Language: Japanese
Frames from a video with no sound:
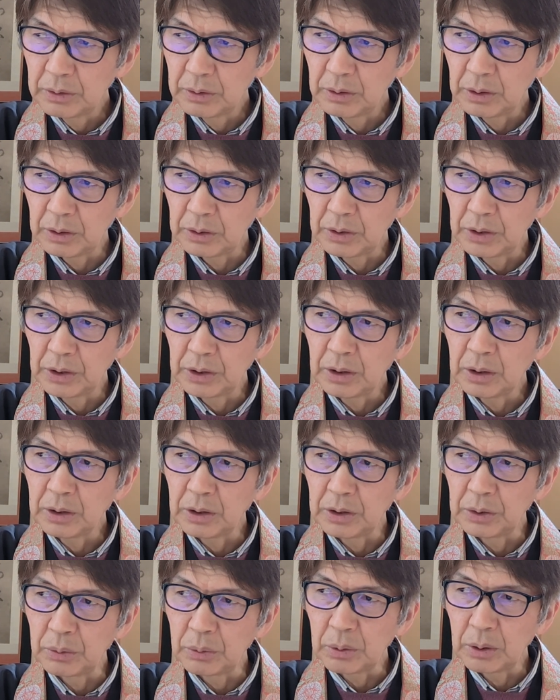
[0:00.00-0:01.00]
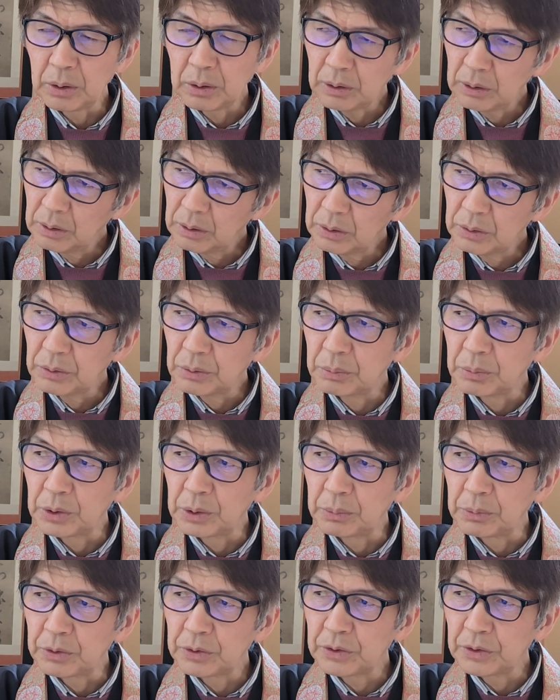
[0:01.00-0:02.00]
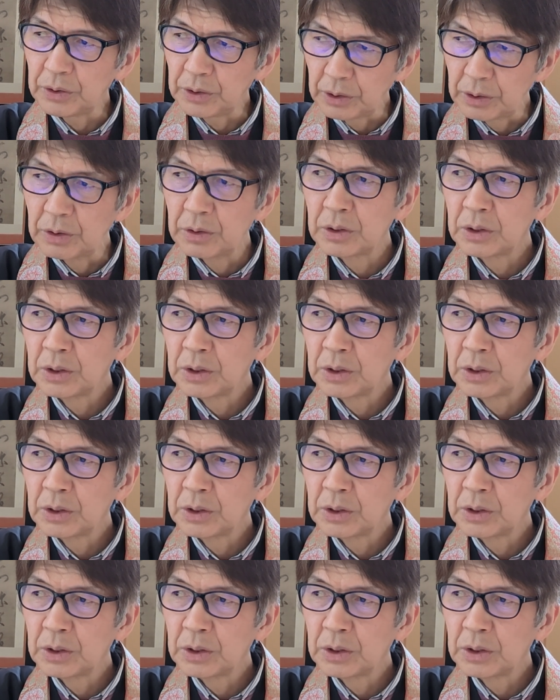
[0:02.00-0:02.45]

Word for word: なっていかないのかなと思いますね。